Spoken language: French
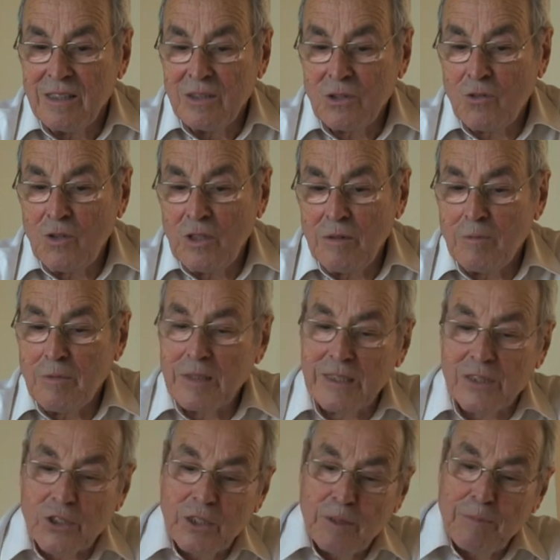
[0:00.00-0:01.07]
Je voulais
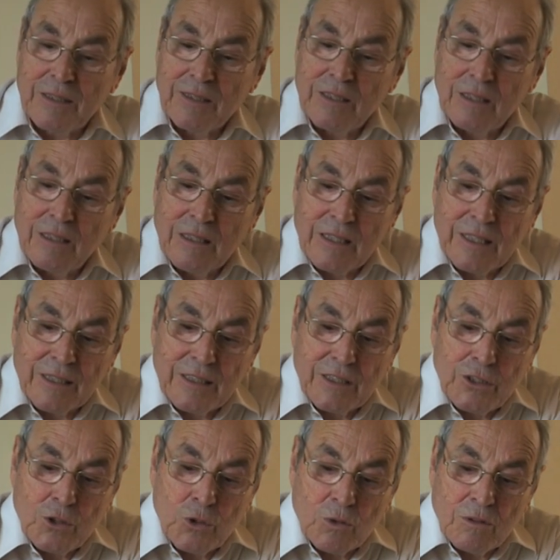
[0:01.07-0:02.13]
m'engager et partir à la guerre des
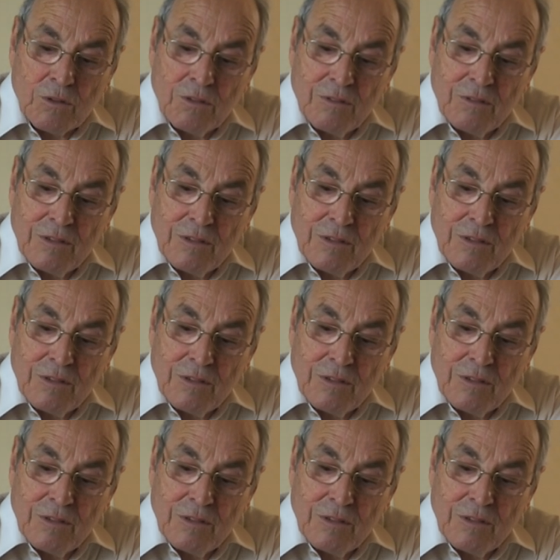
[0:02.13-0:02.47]
six jours.